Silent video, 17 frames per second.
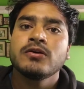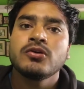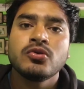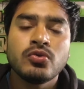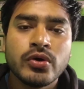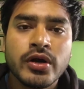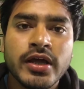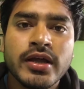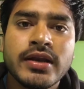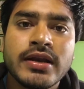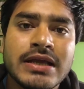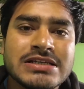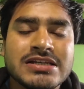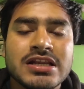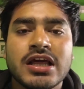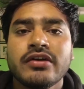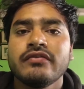रूट है
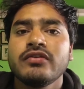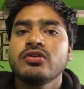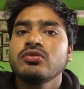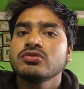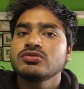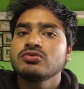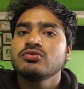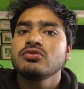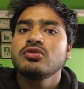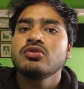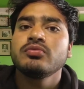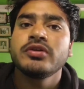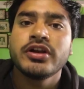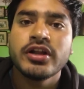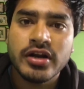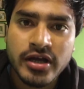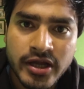नेशनल हाईवे 900
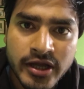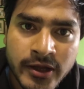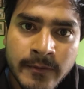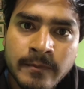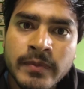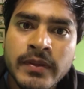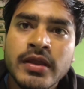किलोमीटर का है